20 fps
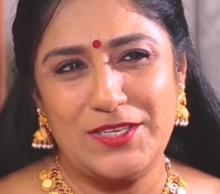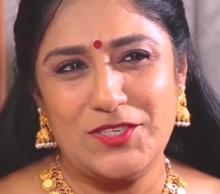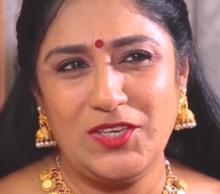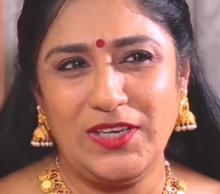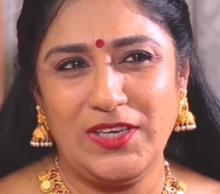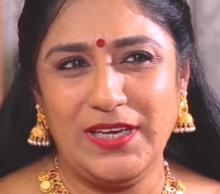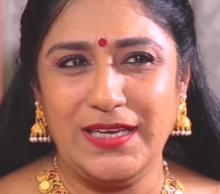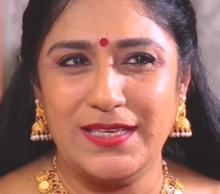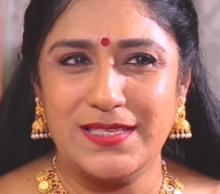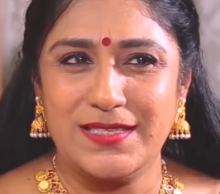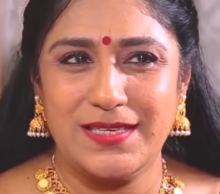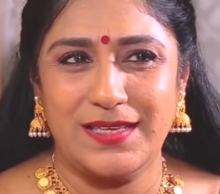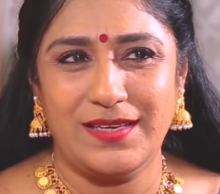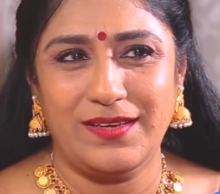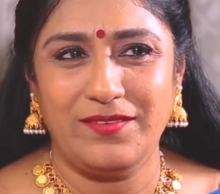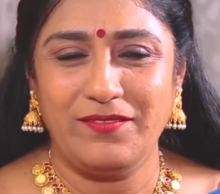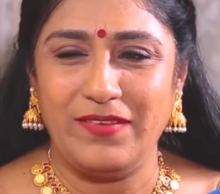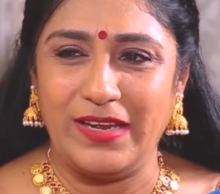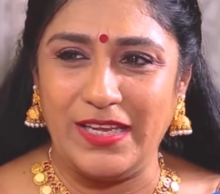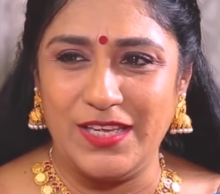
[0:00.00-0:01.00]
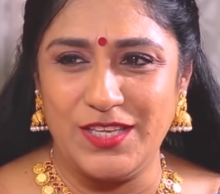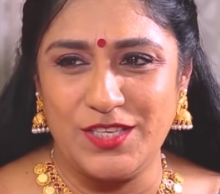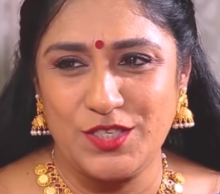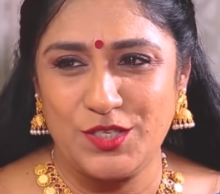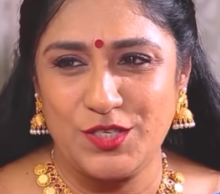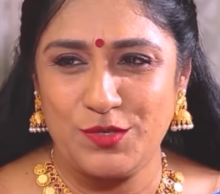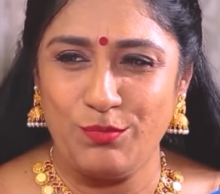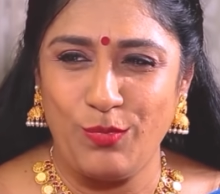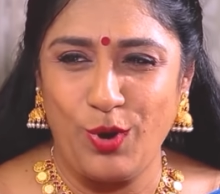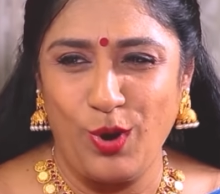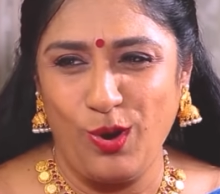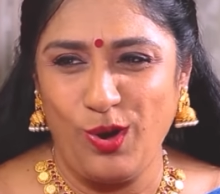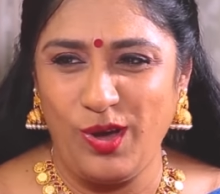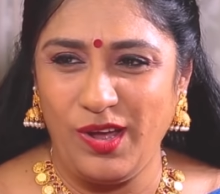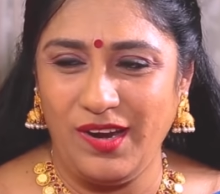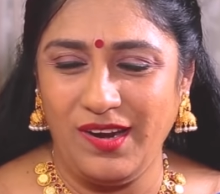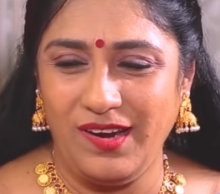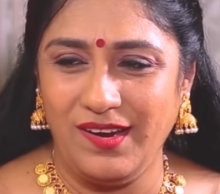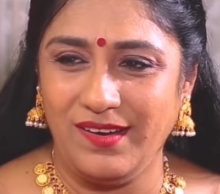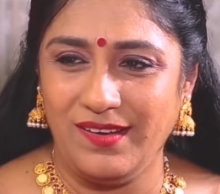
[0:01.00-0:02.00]
ஆக்சுவலி இட்ஸ் வெரி
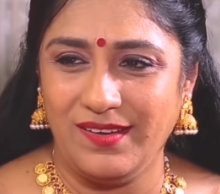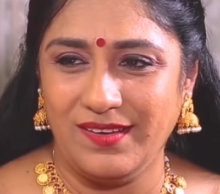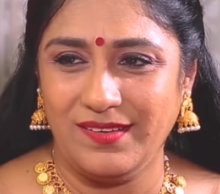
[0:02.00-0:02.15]
ஸ்மால்